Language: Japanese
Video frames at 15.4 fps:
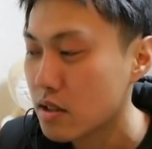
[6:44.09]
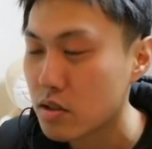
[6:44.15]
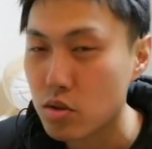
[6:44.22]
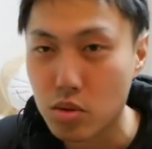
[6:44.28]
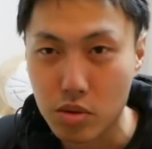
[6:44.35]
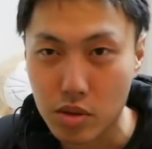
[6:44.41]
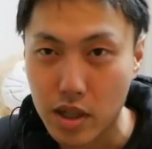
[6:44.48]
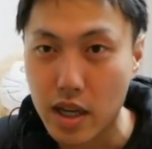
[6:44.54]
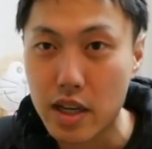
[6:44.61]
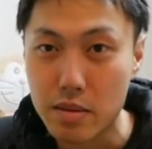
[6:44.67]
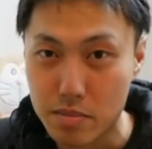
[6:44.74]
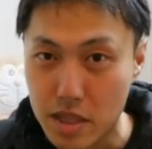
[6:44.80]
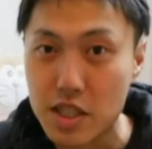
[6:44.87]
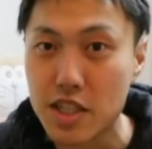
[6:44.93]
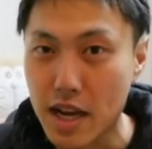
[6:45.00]
ちょっと買
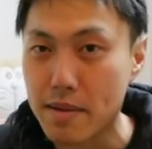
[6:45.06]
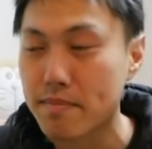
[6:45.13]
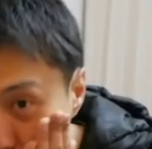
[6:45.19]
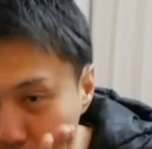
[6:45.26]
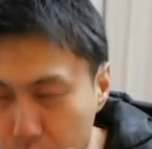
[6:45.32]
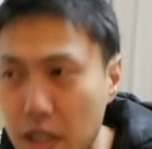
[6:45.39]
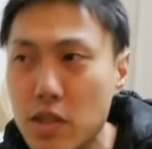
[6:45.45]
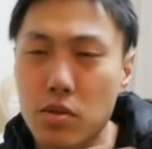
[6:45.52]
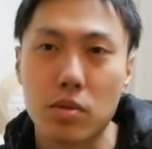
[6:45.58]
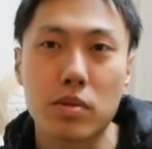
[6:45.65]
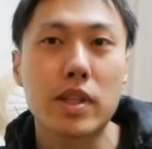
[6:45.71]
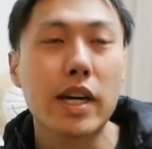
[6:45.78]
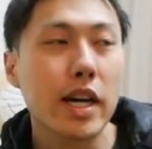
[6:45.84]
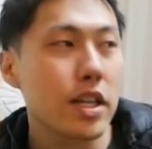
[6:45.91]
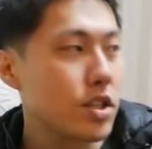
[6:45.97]
いましたまあそ
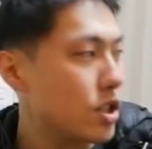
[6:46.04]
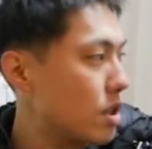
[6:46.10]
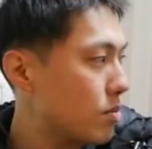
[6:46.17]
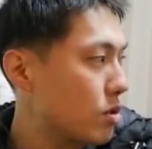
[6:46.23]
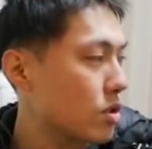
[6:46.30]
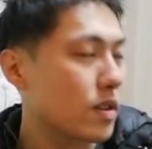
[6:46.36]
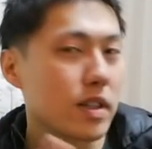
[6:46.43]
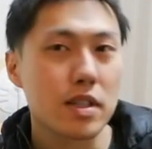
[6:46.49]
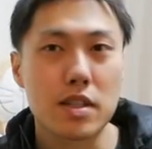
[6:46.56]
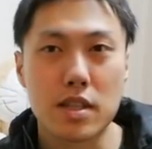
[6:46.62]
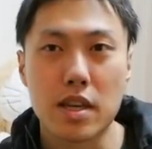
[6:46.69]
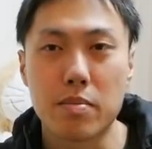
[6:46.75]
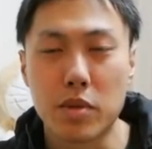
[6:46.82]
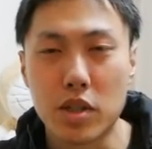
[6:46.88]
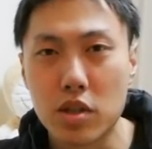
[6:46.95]
んな感じで僕はで
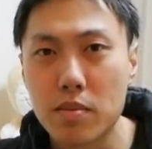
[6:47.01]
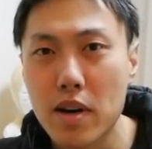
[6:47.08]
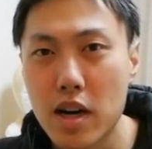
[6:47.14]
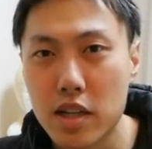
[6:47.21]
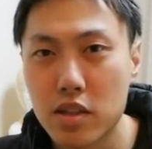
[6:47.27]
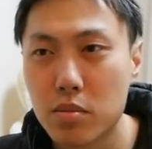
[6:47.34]
すね身の回